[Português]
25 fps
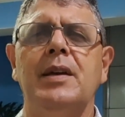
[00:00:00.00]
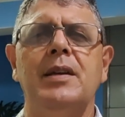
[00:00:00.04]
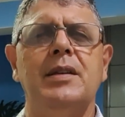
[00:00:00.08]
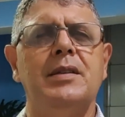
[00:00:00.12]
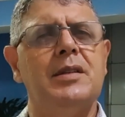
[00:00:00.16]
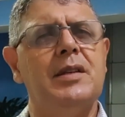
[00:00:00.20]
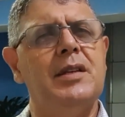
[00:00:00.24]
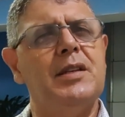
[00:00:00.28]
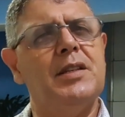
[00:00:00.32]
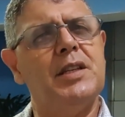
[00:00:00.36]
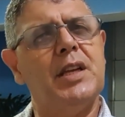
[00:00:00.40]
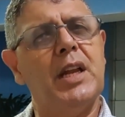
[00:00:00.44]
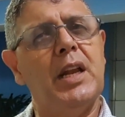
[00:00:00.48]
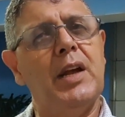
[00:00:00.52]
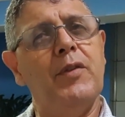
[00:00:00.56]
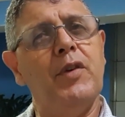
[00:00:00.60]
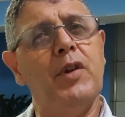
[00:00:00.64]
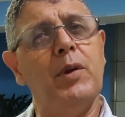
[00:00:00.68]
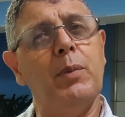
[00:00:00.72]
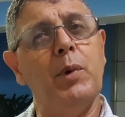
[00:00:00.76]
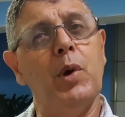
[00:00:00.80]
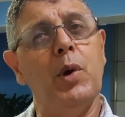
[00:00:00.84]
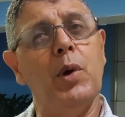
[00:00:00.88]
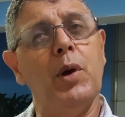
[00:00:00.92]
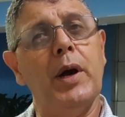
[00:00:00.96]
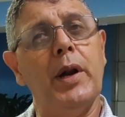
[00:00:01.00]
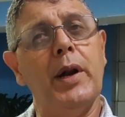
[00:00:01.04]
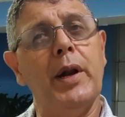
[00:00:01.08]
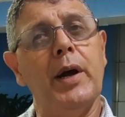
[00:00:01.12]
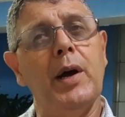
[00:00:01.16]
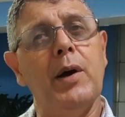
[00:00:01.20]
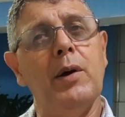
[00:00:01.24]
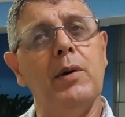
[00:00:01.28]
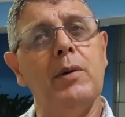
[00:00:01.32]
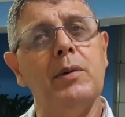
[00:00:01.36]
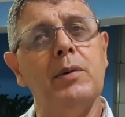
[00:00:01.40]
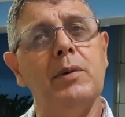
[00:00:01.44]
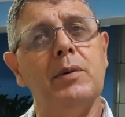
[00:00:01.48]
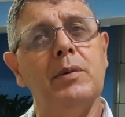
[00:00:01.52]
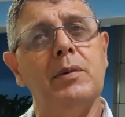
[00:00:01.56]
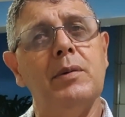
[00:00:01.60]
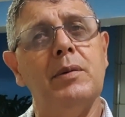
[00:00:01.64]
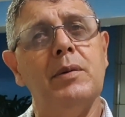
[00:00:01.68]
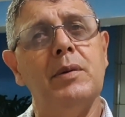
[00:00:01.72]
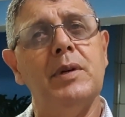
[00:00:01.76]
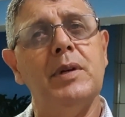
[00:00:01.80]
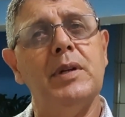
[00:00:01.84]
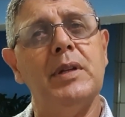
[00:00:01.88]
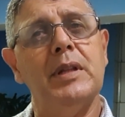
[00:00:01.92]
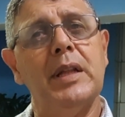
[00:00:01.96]
se inscrevam no meu canal,
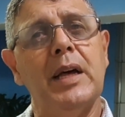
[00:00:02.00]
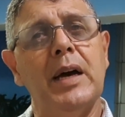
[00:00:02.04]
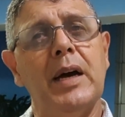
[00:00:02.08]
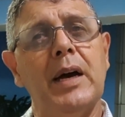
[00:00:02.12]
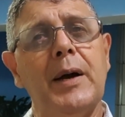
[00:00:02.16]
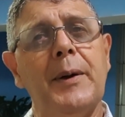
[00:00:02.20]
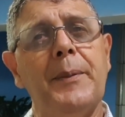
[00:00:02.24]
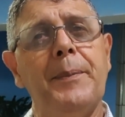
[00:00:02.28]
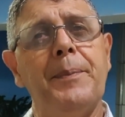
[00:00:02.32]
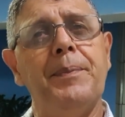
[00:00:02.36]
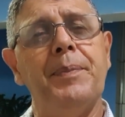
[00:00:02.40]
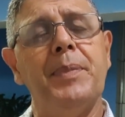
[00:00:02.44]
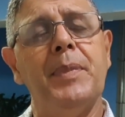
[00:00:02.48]
tá?